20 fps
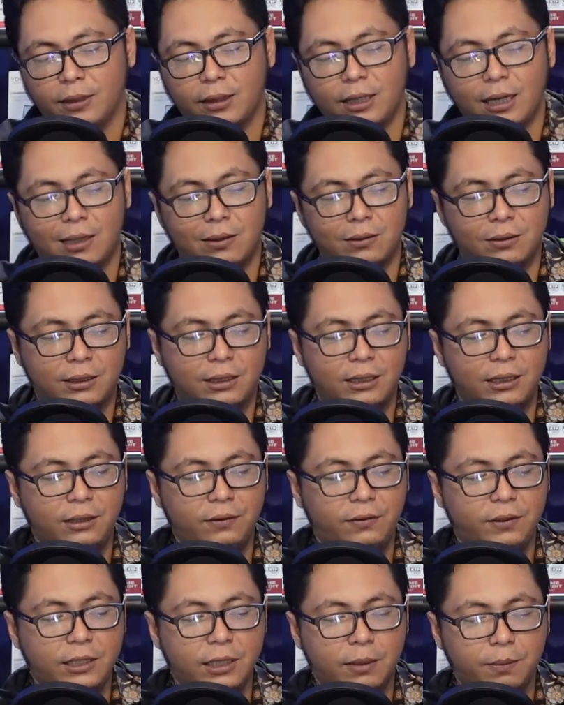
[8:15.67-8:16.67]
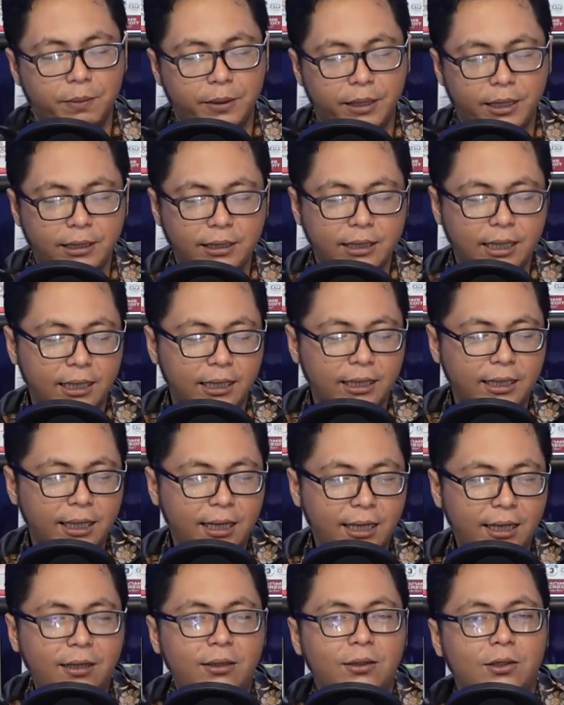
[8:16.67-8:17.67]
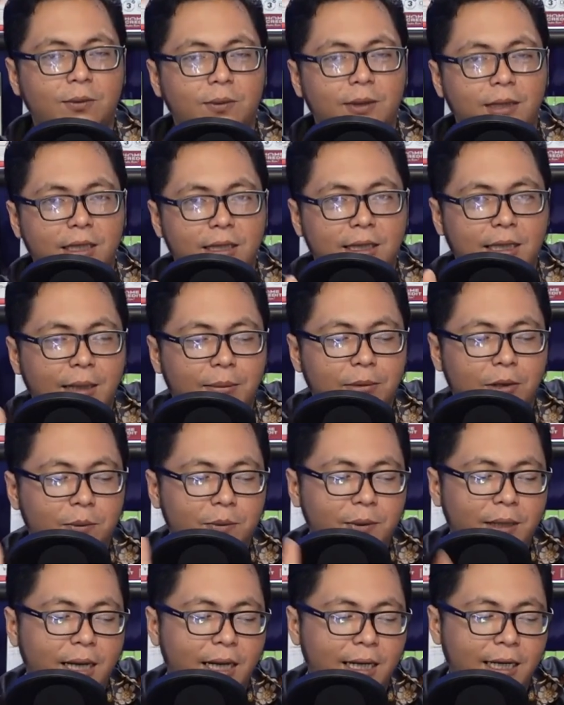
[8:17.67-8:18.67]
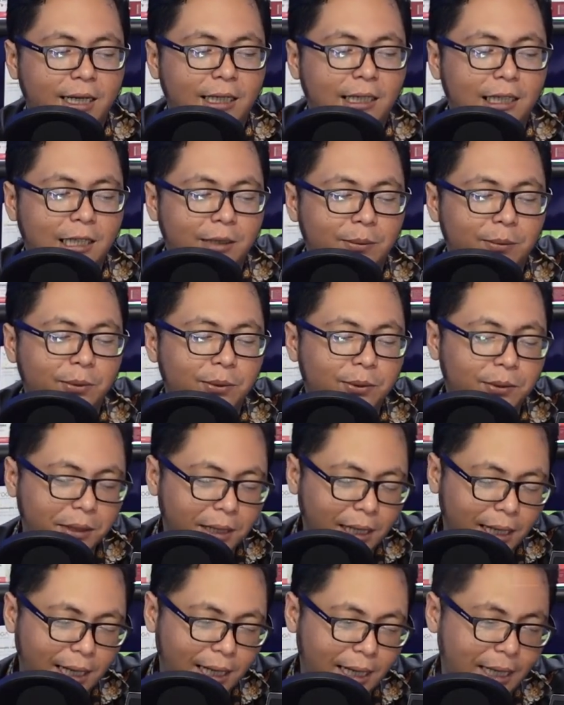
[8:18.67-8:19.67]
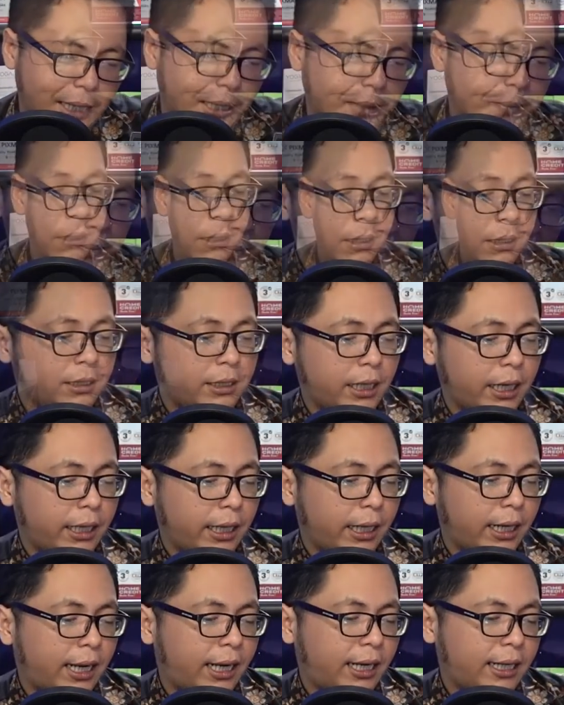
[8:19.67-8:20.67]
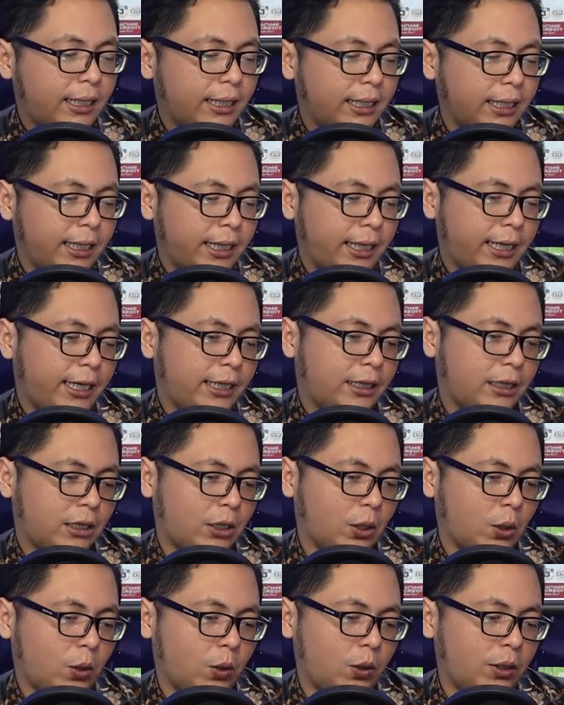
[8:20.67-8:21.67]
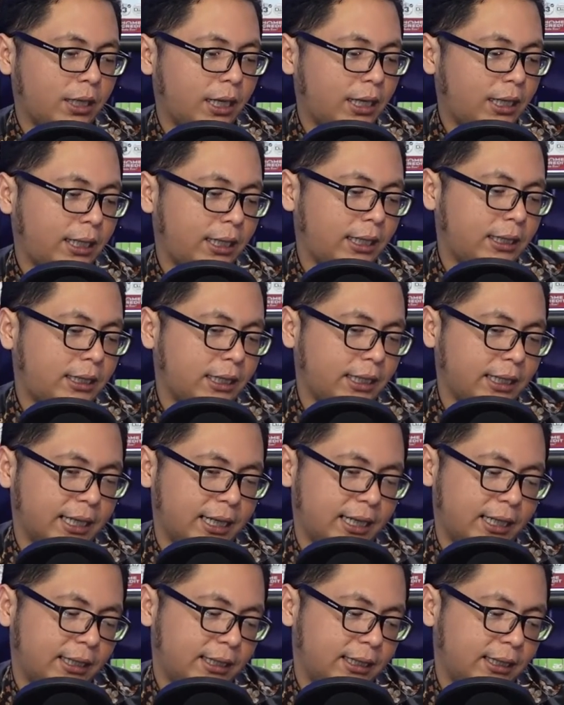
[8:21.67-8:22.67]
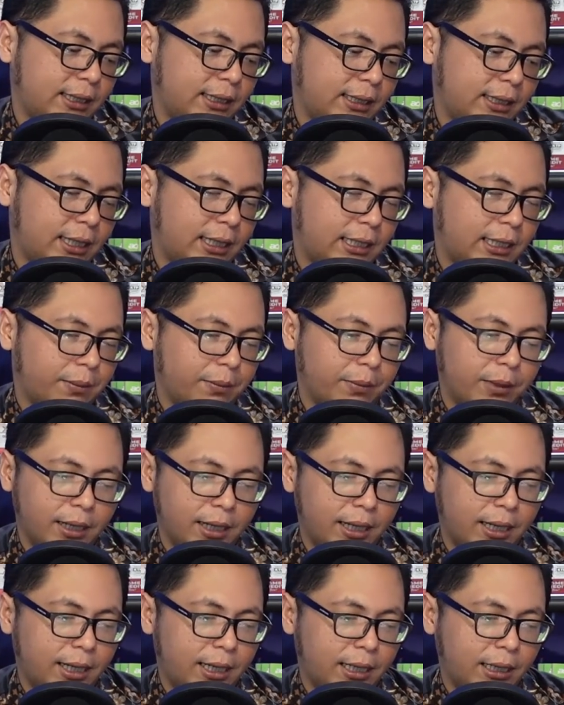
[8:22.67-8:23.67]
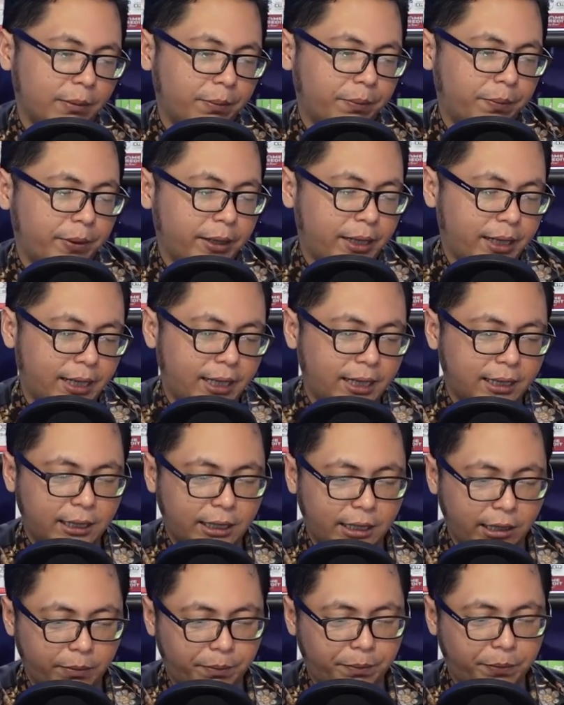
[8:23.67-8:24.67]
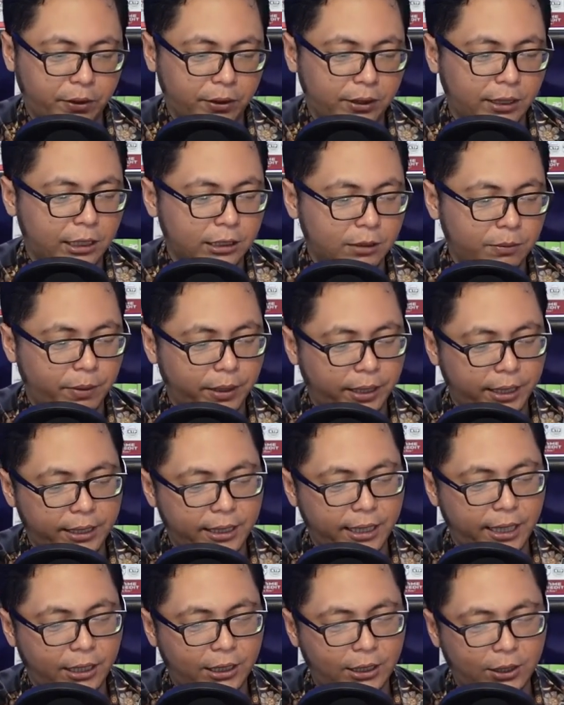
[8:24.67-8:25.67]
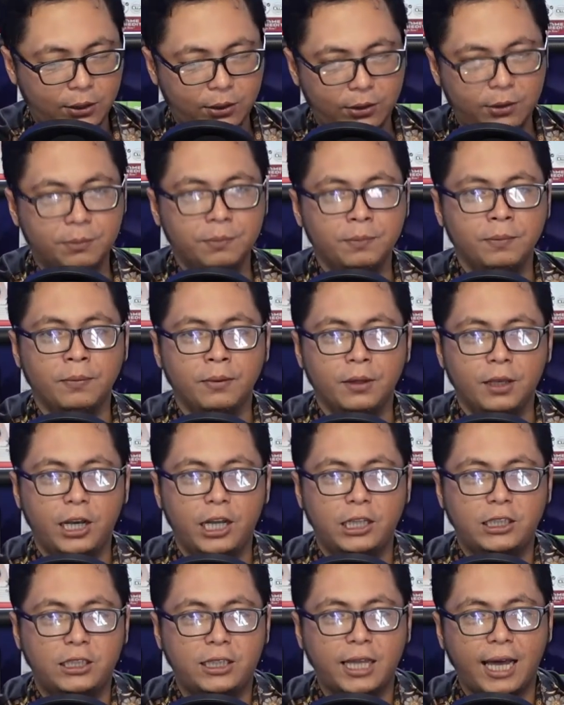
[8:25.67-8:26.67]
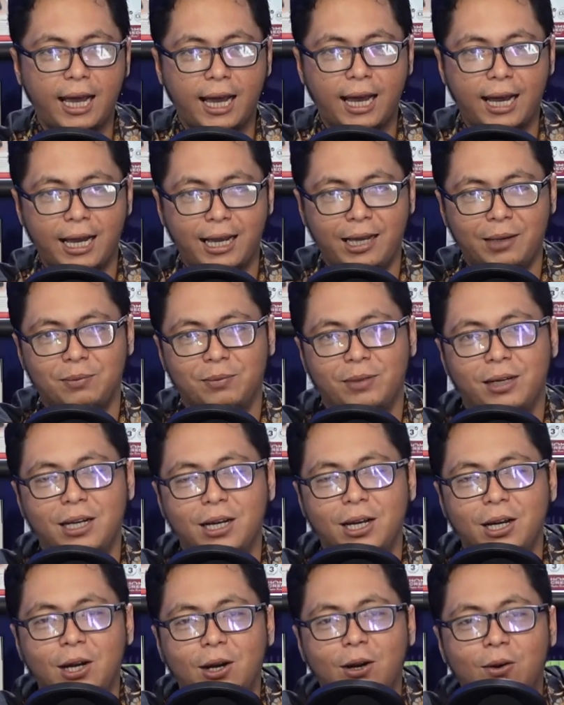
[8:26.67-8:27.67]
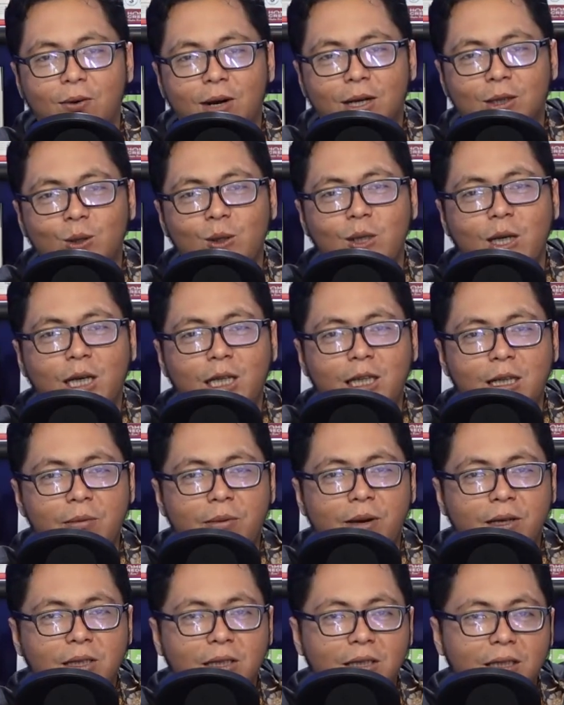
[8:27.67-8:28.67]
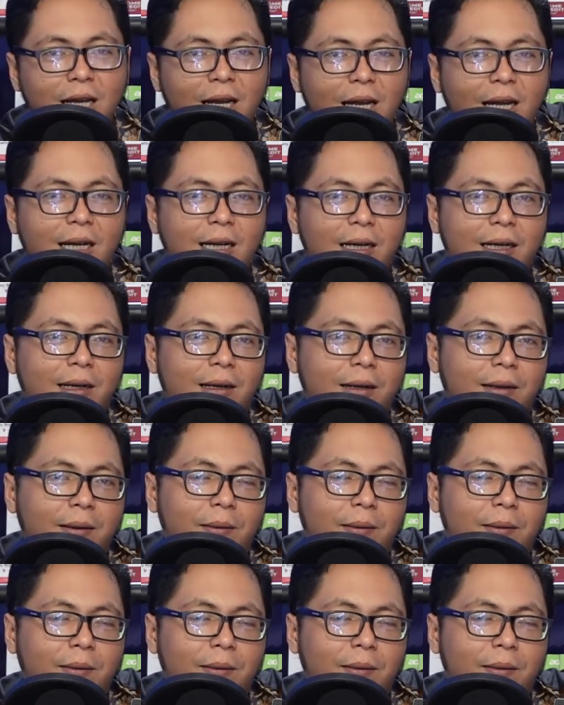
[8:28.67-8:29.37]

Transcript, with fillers: taruh di fingerprint jarinya otomatis laptopnya akan terbuka saya kira itu dari sini ya dari tampilan depan keyboard dan sebagainya itu it's time waktunya kita bahas tentang